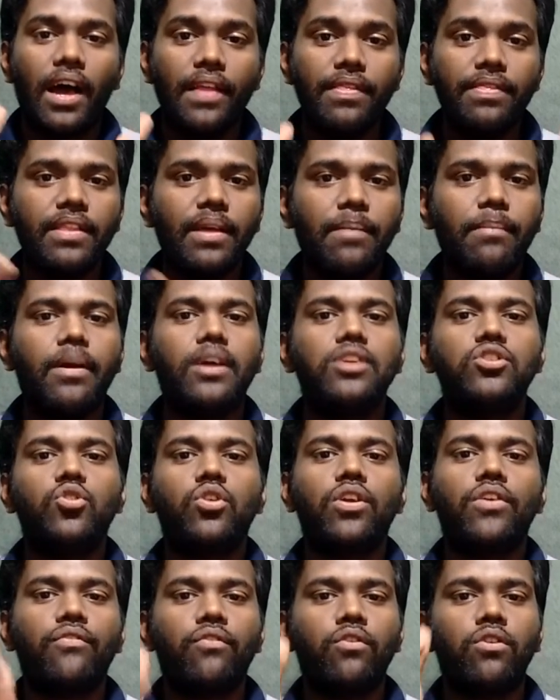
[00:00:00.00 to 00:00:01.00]
அந்த
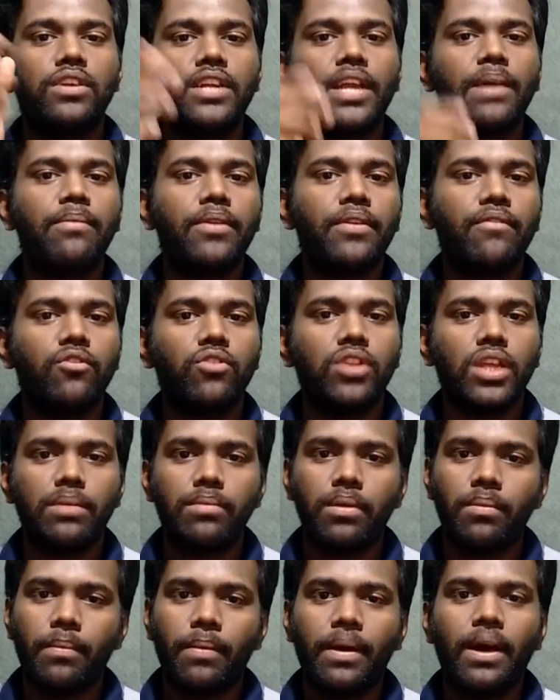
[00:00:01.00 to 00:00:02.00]
மேட்சோட ஃபுல் டைம் ரிவ்யூ தான்
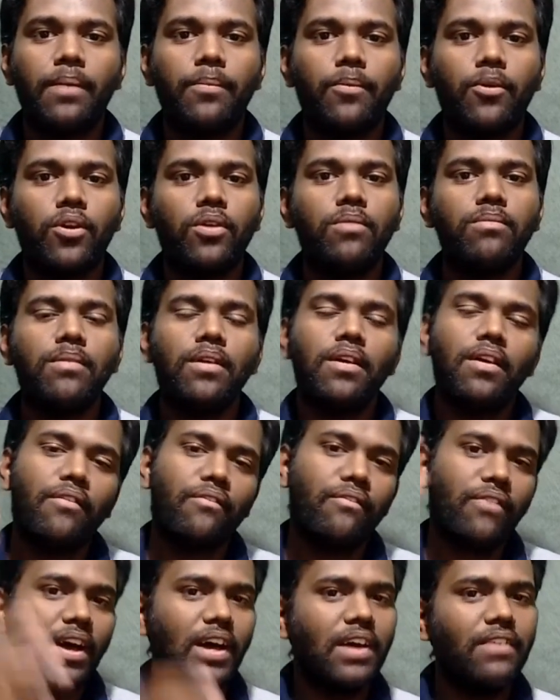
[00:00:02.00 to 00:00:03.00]
நம்ம இப்ப பார்க்க போறோம்
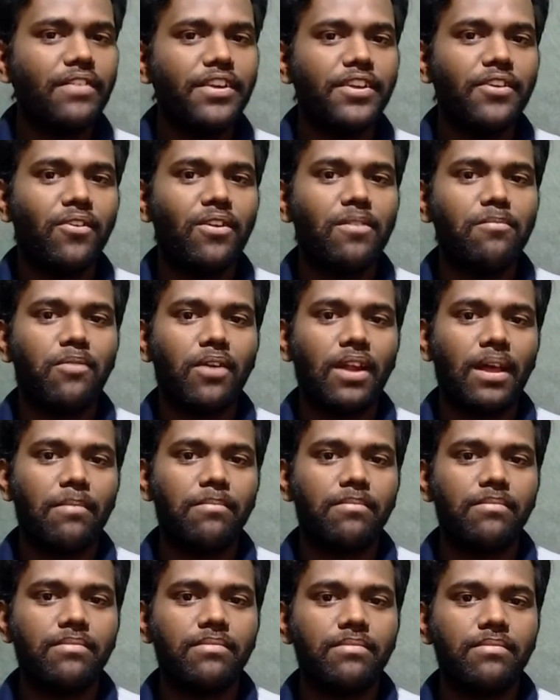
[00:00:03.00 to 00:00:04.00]
வாங்க வீடியோக்குள்ள போலாம்